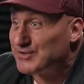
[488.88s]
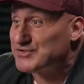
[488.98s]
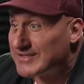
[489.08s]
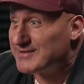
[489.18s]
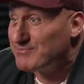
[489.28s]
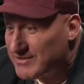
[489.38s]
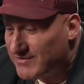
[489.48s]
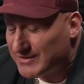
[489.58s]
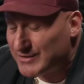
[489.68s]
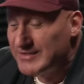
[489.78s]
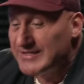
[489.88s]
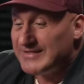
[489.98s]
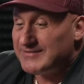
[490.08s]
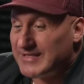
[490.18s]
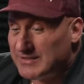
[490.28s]
to czasem bywa, no.
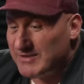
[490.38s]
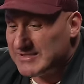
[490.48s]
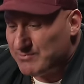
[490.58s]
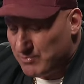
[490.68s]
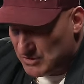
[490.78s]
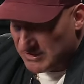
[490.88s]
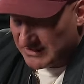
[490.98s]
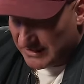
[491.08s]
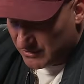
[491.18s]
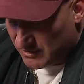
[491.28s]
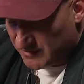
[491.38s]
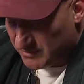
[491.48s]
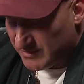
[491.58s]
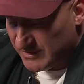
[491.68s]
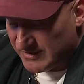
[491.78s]
Natomiast później na
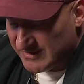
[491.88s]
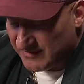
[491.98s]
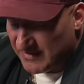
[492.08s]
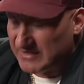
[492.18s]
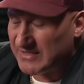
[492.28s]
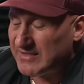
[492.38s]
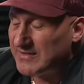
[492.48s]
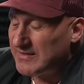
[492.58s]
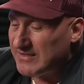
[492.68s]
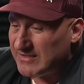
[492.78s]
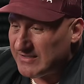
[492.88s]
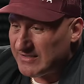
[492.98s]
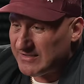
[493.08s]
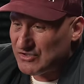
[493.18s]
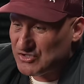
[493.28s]
Narodowym zerwane e,
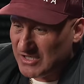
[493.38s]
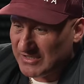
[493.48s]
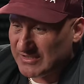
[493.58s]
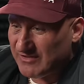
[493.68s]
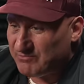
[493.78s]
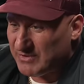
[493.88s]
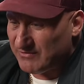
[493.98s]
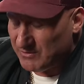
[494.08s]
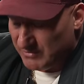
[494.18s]
e ścięgna w prawym